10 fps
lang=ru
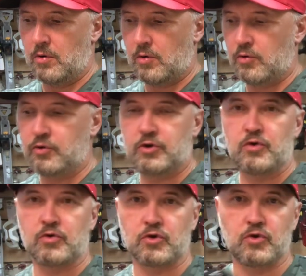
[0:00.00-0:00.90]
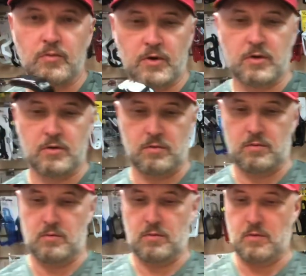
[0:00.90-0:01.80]
Крючки уже собраны,
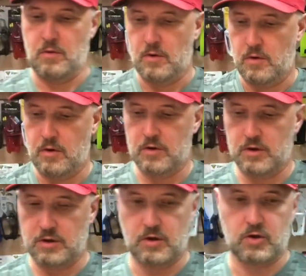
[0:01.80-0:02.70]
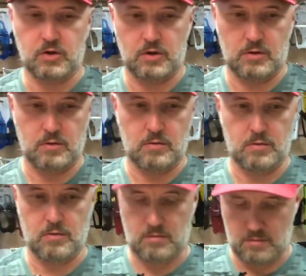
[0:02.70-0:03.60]
их достаточно
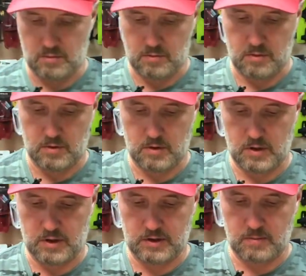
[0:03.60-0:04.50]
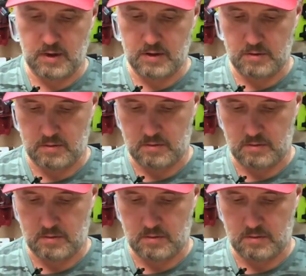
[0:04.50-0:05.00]
разобрать.